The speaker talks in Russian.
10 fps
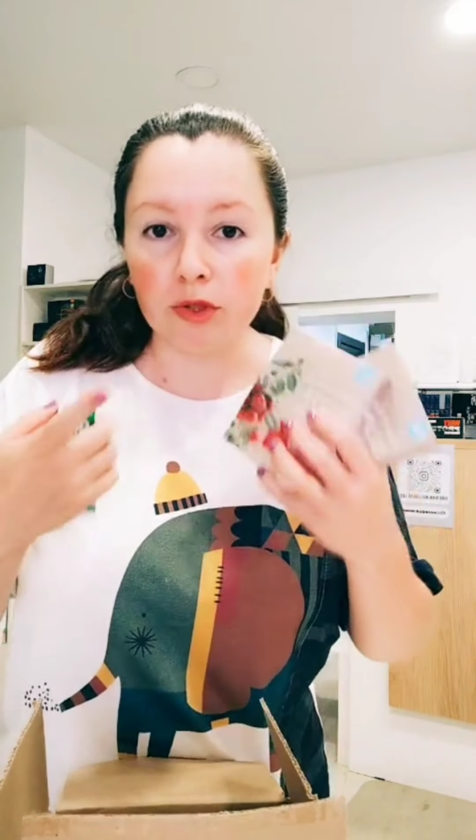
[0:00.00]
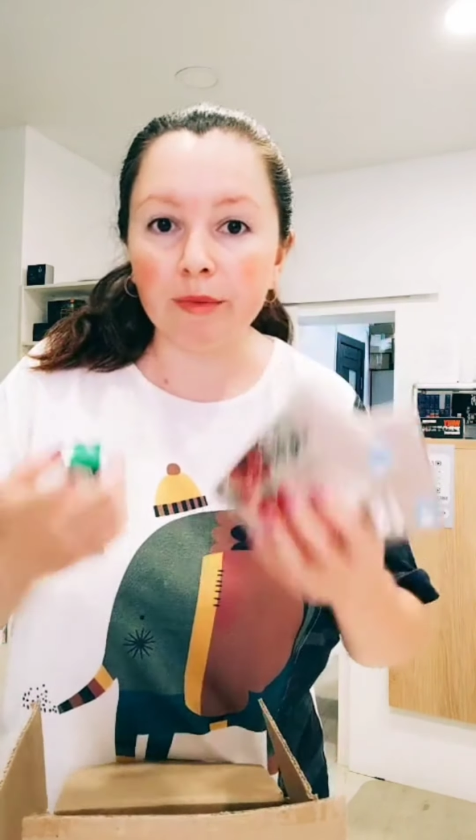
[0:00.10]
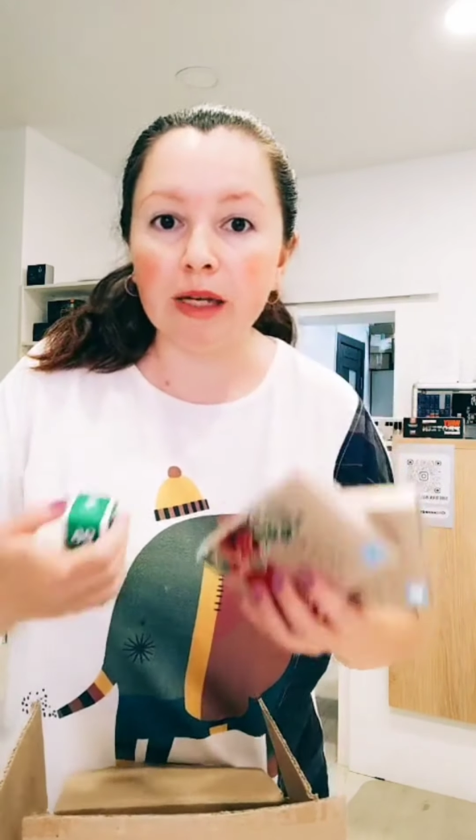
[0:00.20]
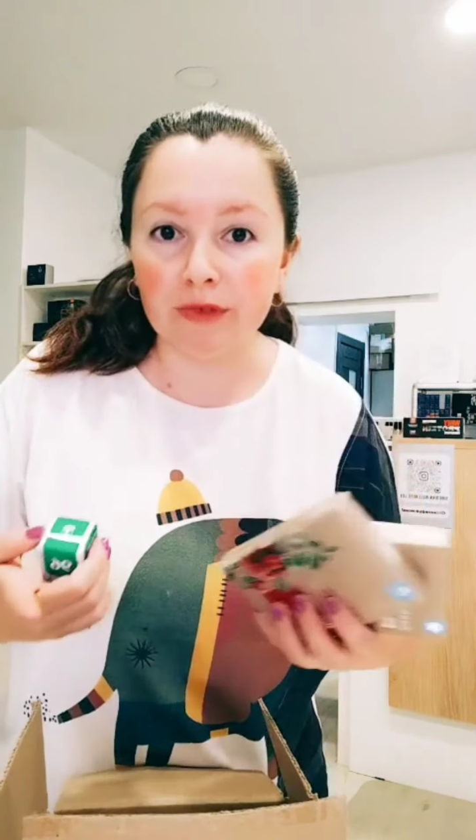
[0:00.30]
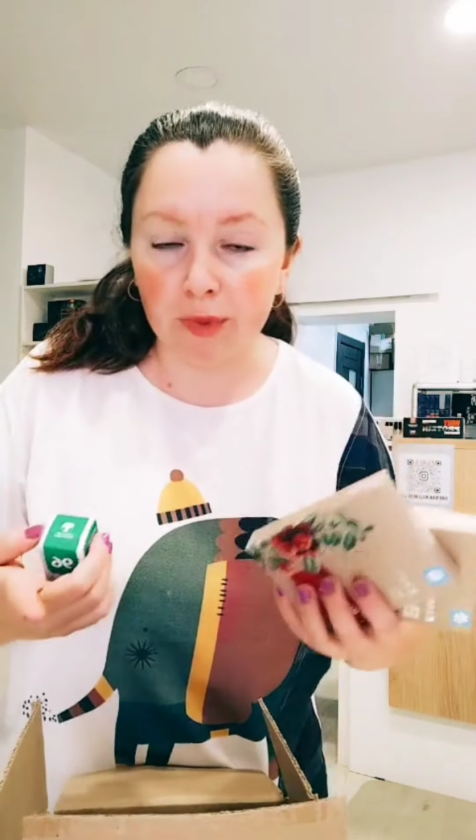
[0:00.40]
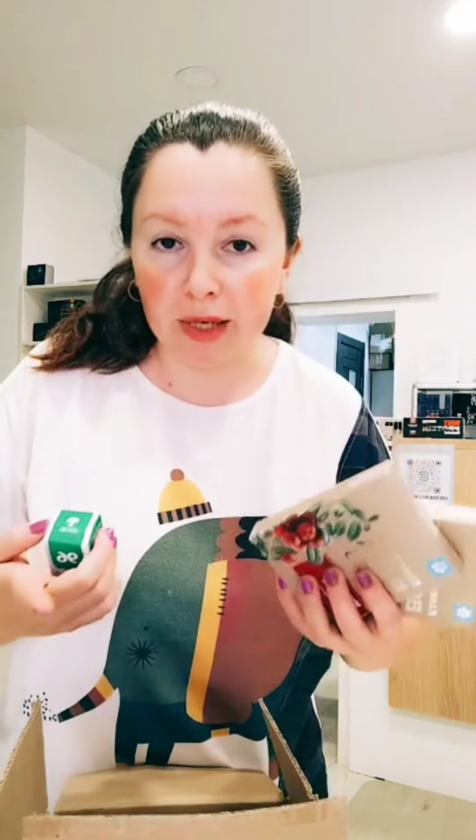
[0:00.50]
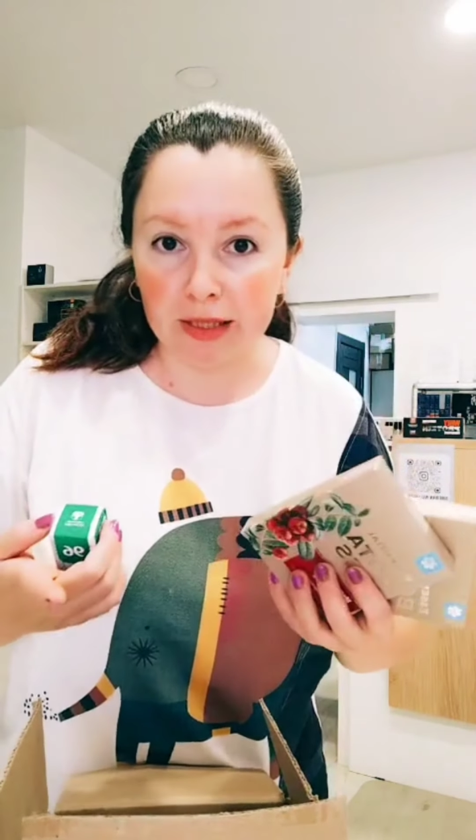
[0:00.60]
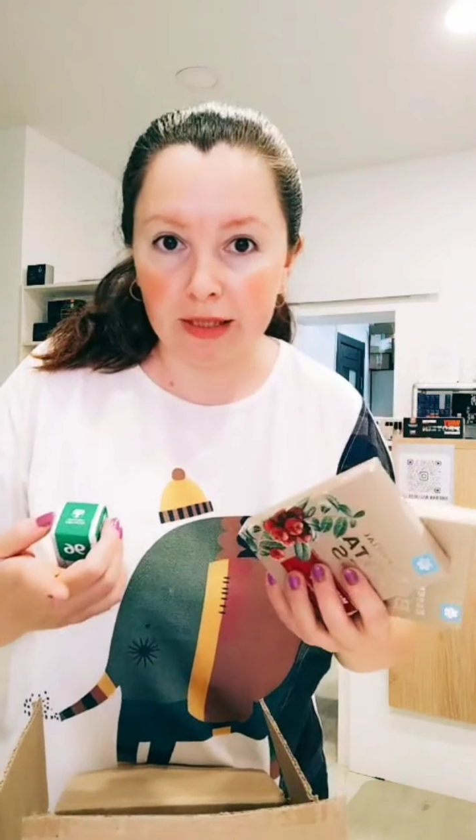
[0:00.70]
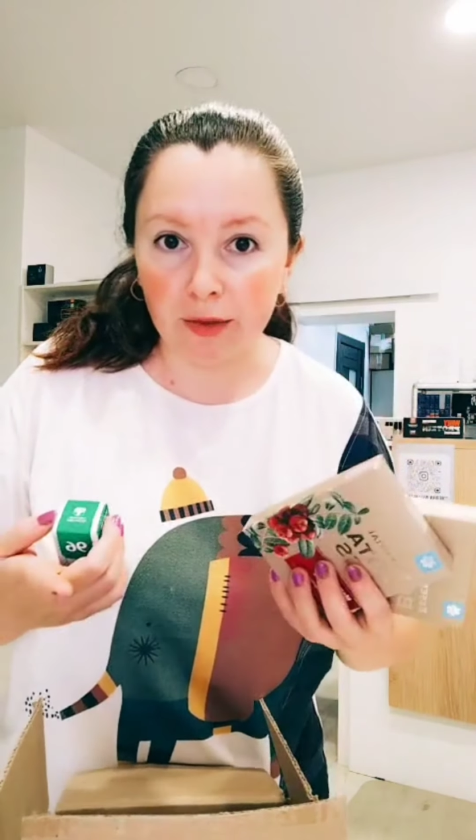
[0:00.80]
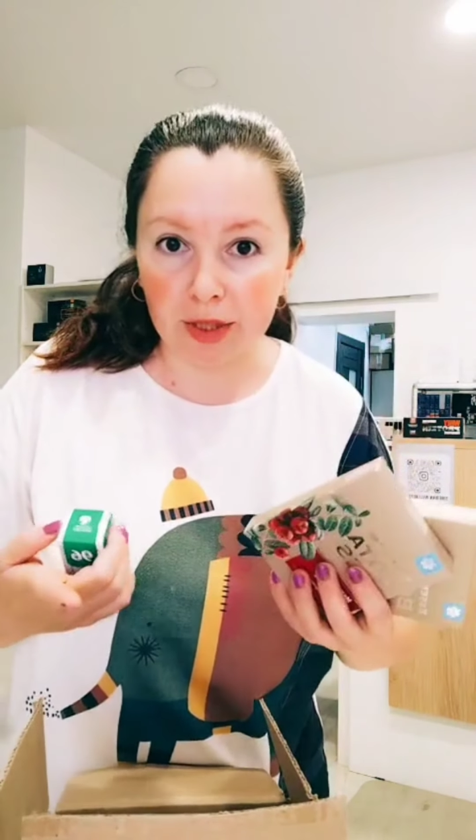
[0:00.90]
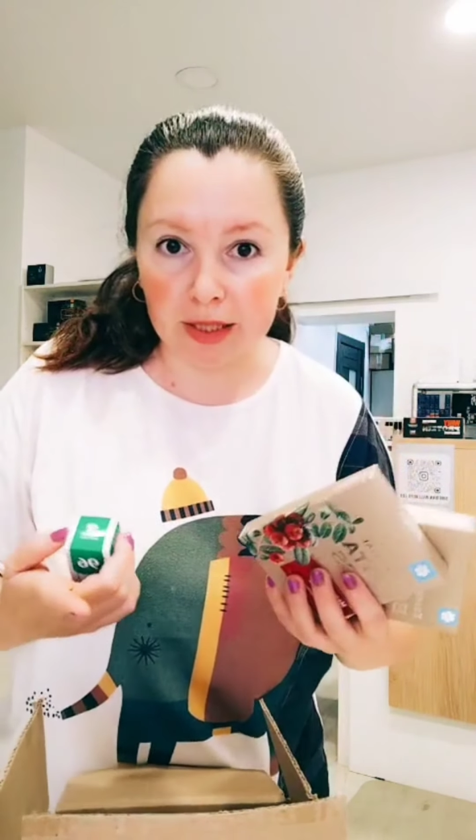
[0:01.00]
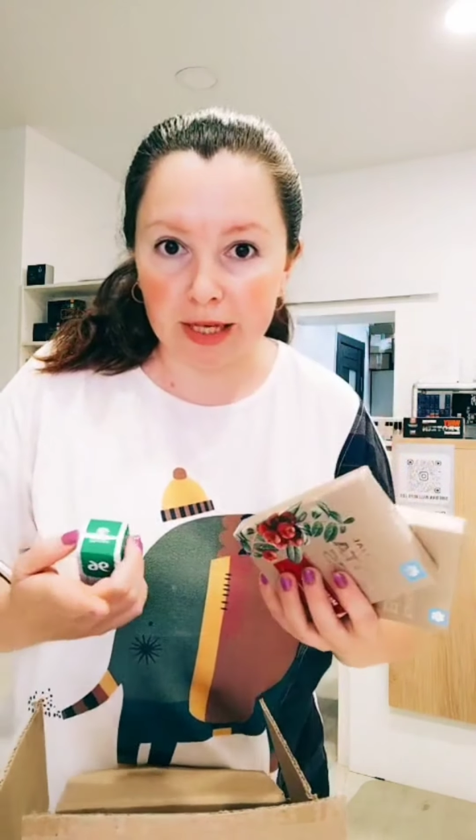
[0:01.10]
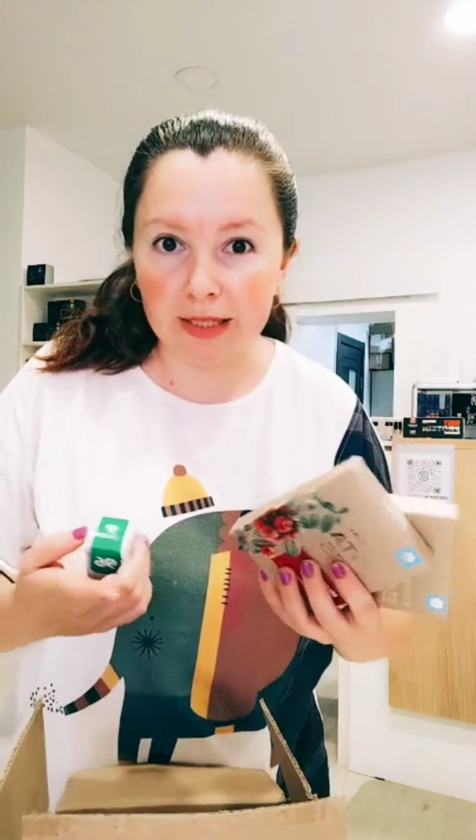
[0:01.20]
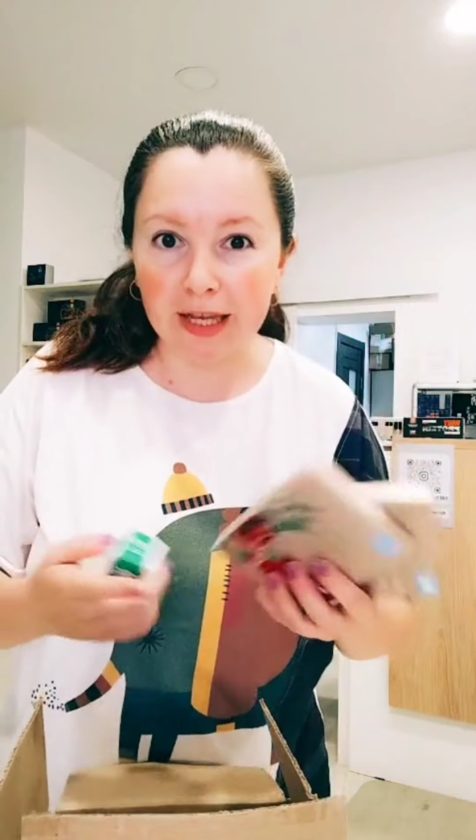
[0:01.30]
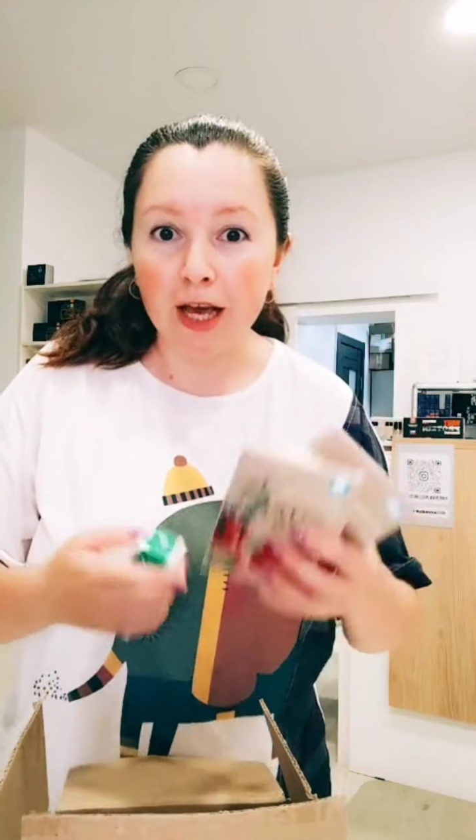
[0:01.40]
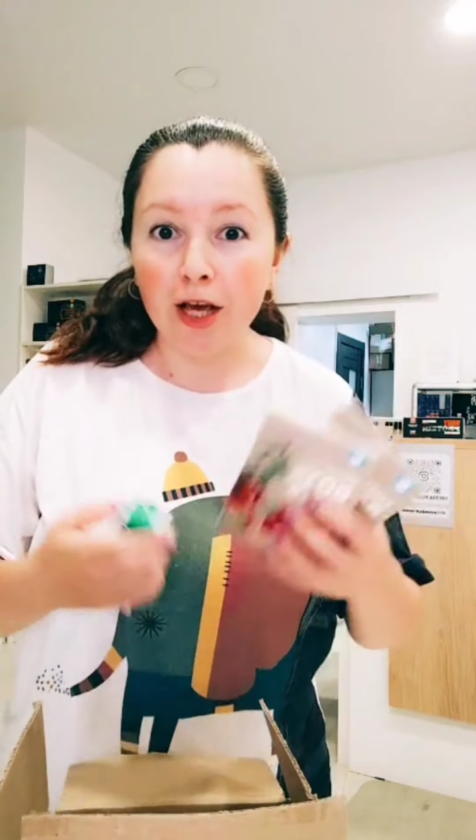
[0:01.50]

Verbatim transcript: снимает воспалительные процессы,